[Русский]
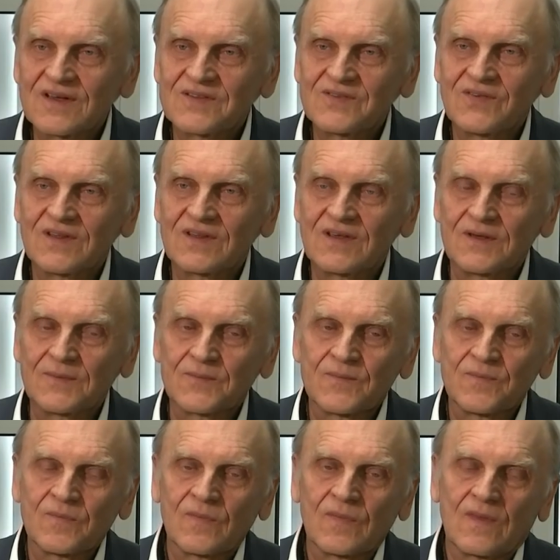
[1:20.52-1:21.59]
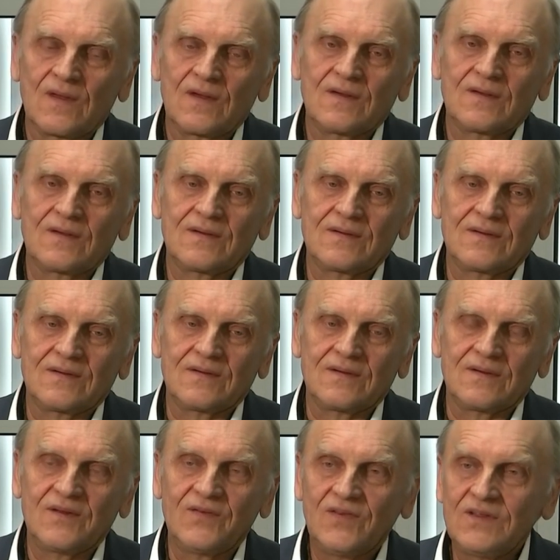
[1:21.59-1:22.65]
разведки –
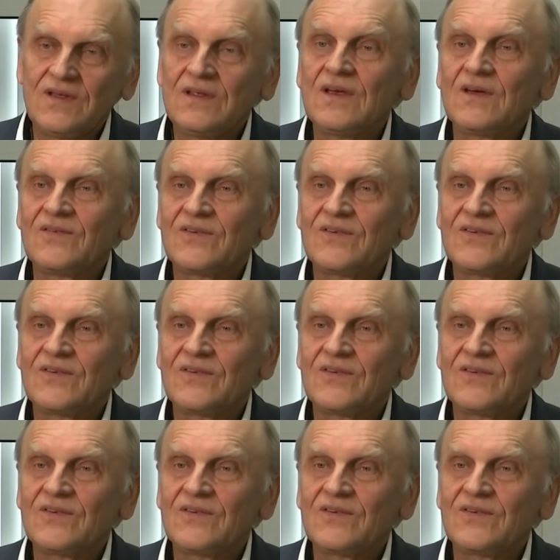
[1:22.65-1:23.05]
Э, наведение